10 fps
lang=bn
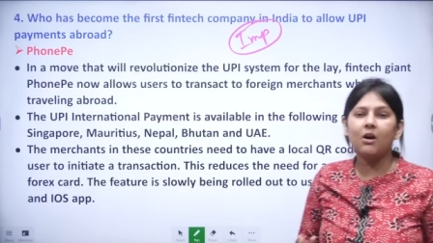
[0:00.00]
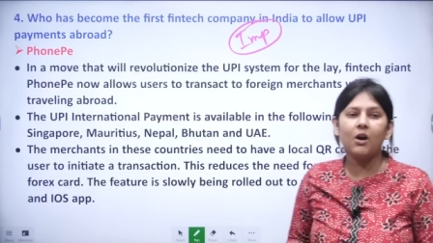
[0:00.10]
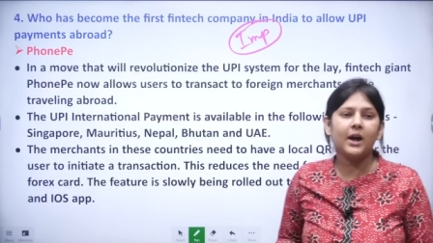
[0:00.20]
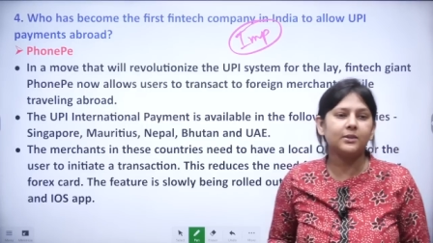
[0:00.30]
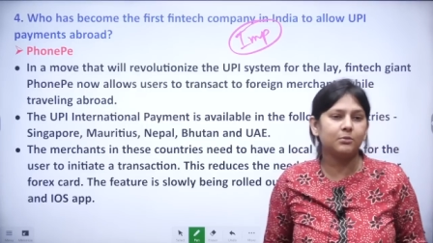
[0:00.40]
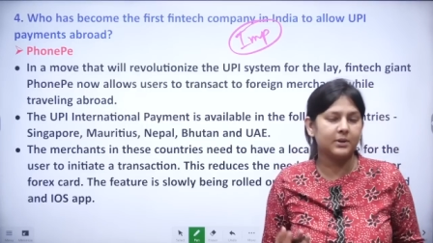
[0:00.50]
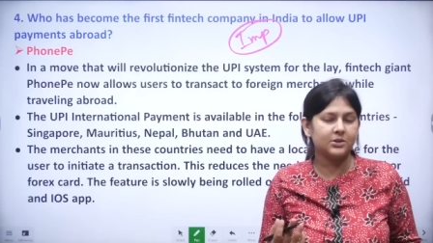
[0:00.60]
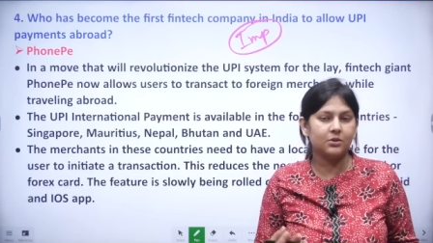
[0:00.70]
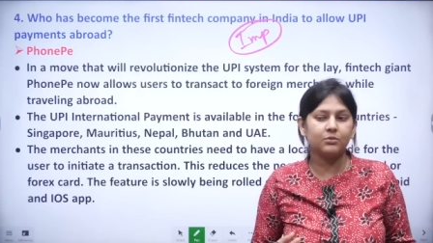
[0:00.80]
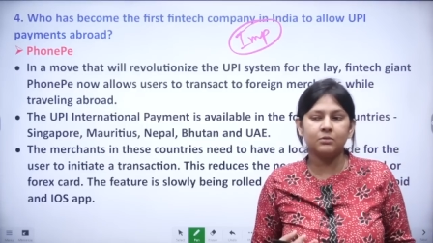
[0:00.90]
যেটা হয় তোমরা
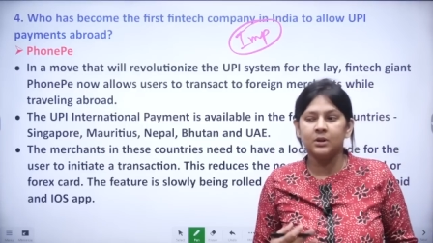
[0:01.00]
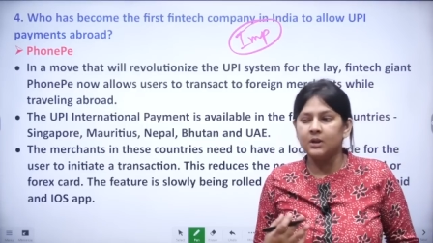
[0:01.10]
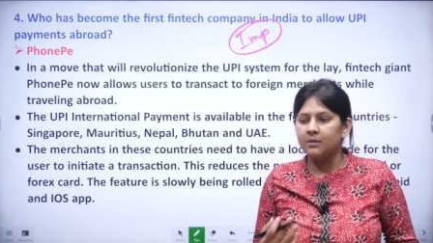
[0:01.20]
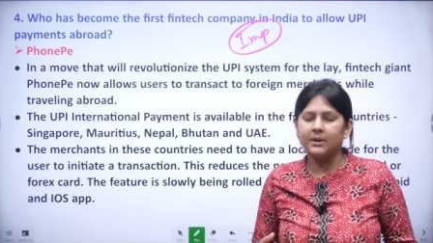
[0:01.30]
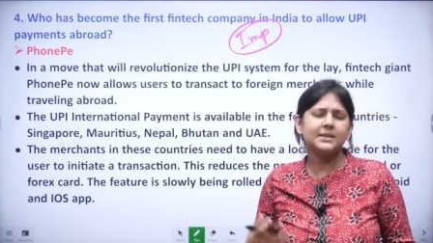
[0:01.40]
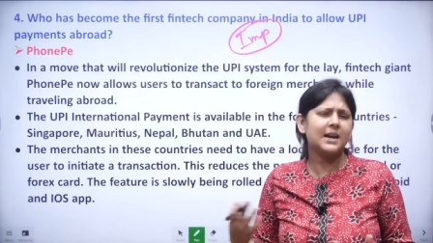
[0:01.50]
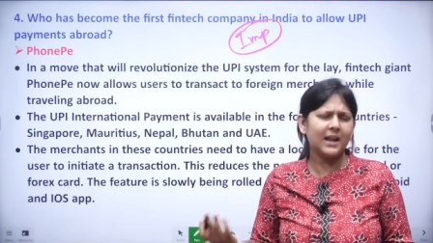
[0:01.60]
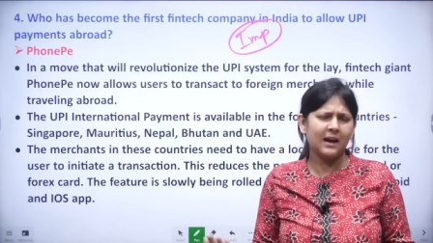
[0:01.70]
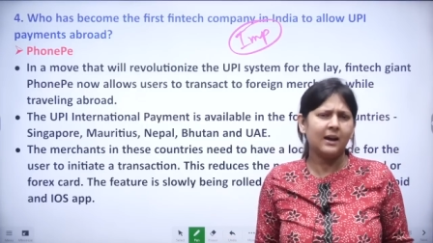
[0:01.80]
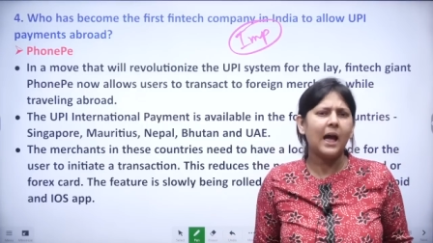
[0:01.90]
যখন মানে
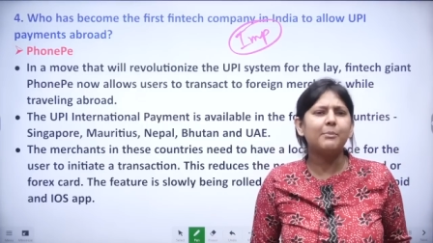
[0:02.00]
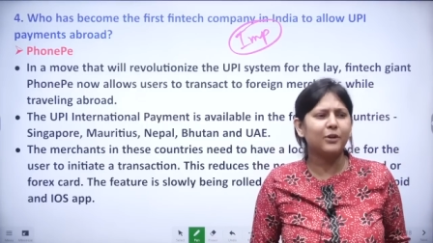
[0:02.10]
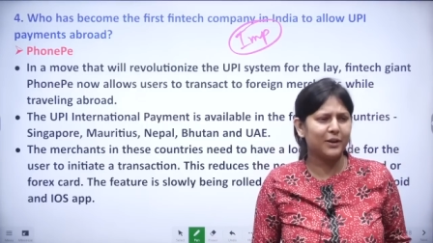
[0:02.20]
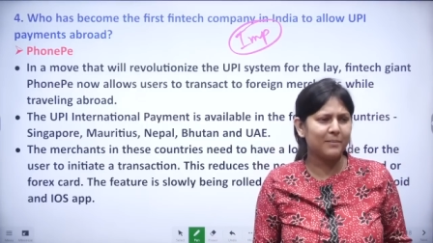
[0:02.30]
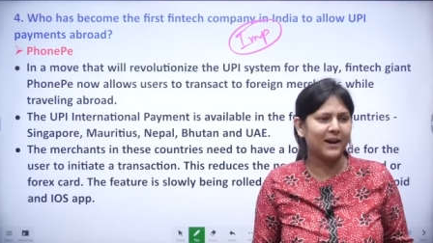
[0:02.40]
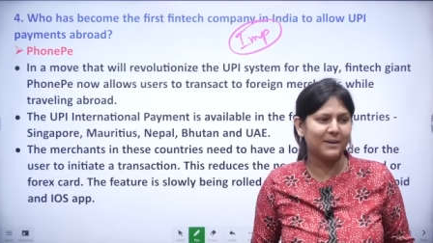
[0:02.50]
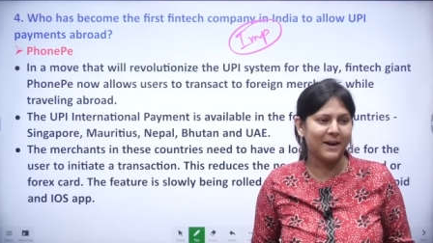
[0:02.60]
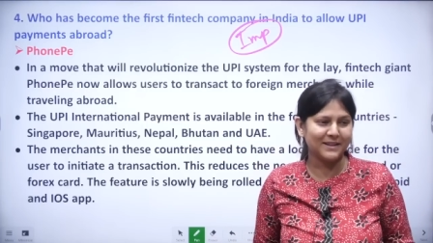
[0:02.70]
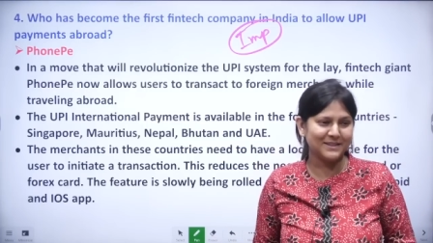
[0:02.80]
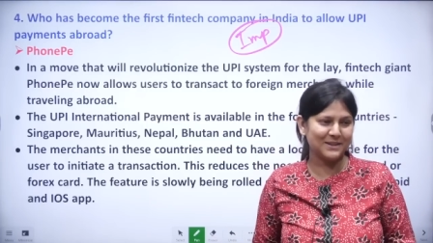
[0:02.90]
যারা অ্যাব্রডে
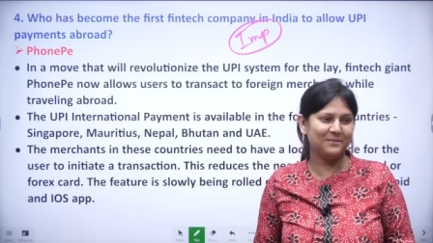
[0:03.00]
বেড়াতে